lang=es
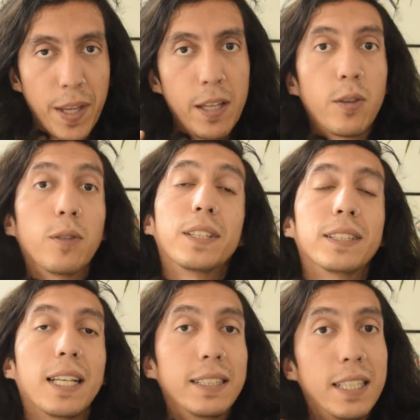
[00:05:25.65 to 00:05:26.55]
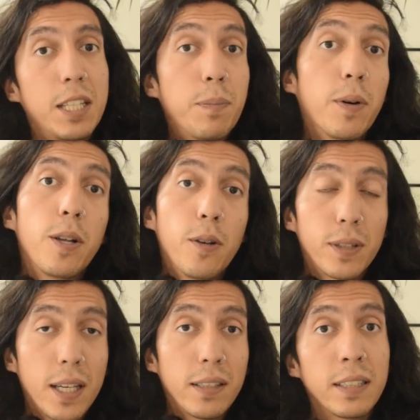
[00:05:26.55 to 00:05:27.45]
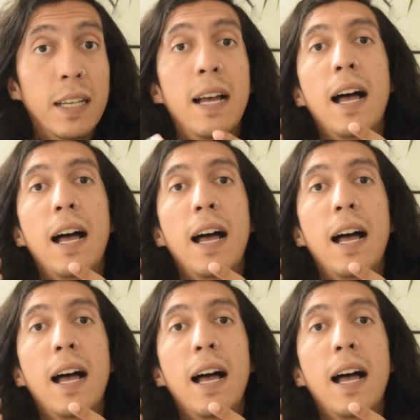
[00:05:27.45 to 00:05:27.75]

Entonces, este tipo de notas